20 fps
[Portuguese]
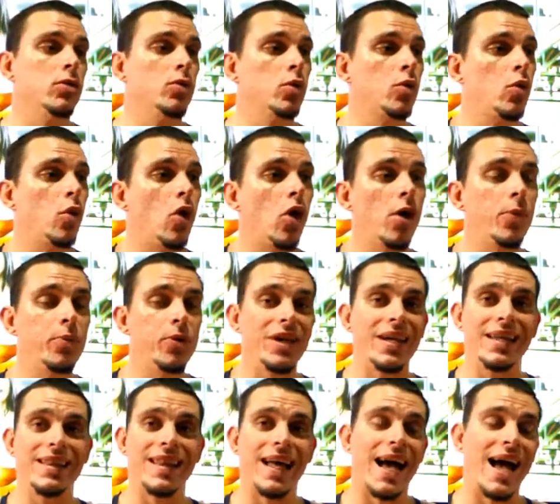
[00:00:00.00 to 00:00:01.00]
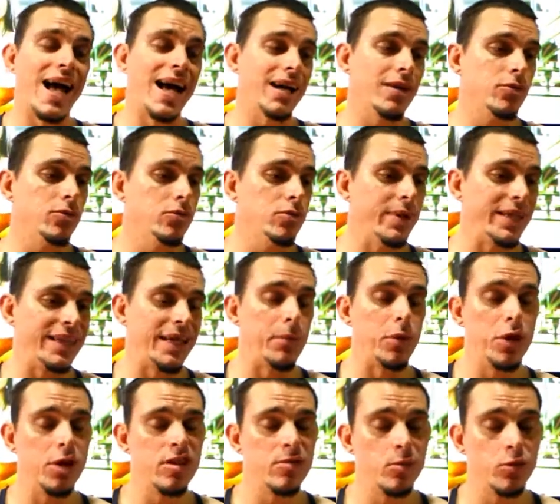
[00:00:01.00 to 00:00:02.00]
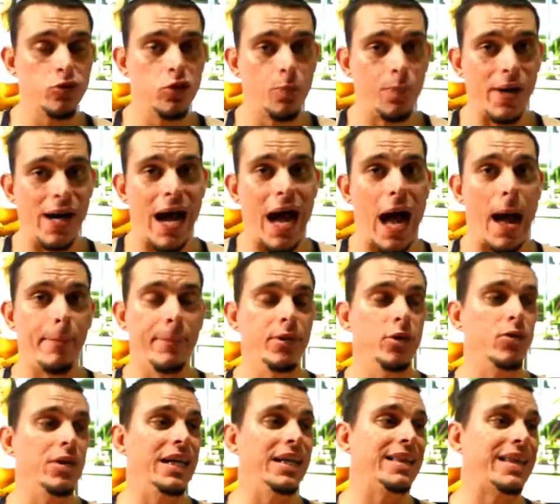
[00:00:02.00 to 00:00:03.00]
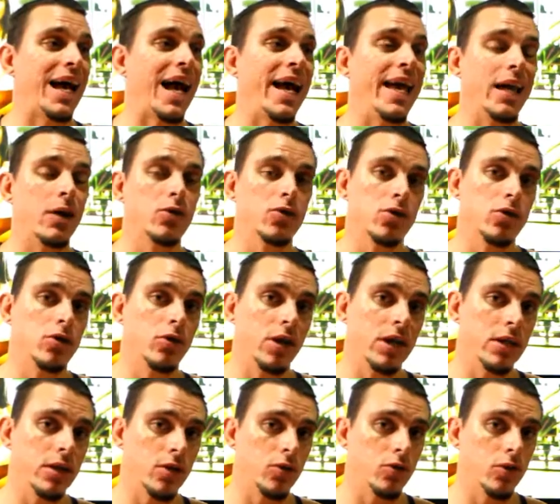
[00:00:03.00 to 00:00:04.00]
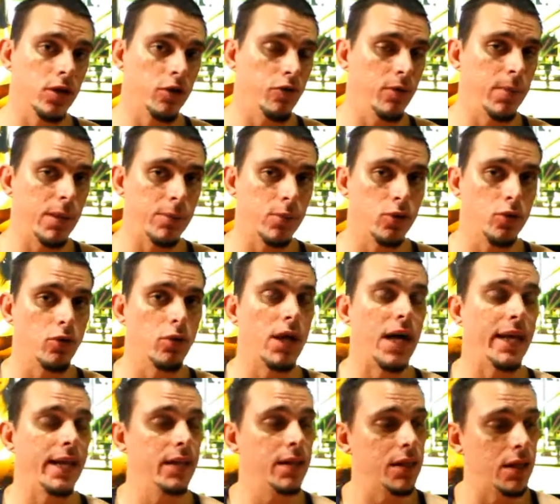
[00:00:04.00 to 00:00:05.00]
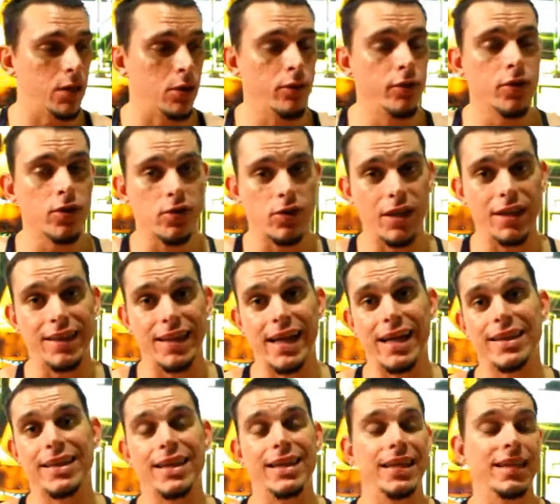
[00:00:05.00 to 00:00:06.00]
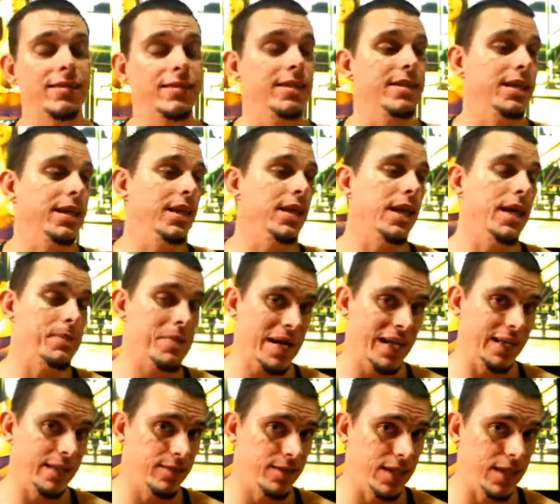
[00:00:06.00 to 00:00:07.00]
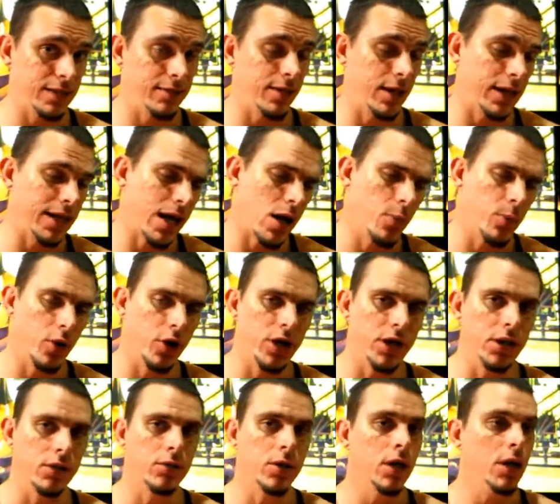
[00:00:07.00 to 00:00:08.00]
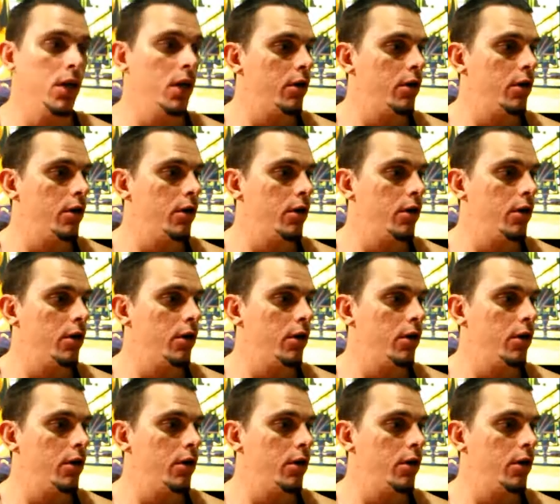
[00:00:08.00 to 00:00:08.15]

o corpo ele tá com um metabolismo super rápido, ele tá reconstruindo as suas fibras musculares, então você tem a tendência de emagrecer, secar um pouquinho.